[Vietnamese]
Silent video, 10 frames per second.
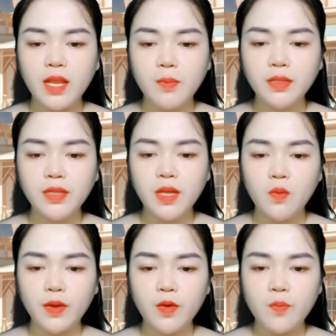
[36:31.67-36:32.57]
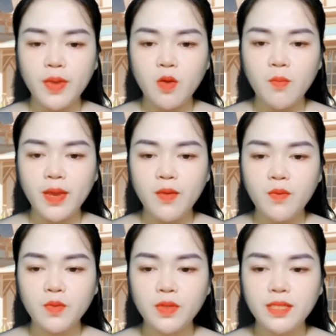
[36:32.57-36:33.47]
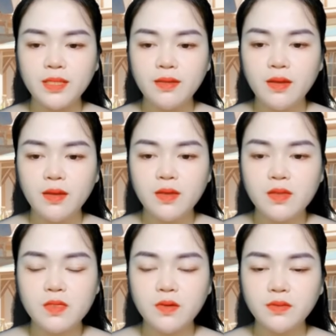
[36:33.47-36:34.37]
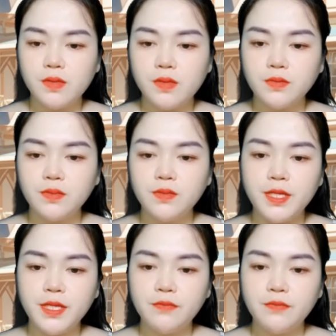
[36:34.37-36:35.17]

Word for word: Lúc anh đang gác đêm ở linh đường thì có một con mèo đen xuất hiện.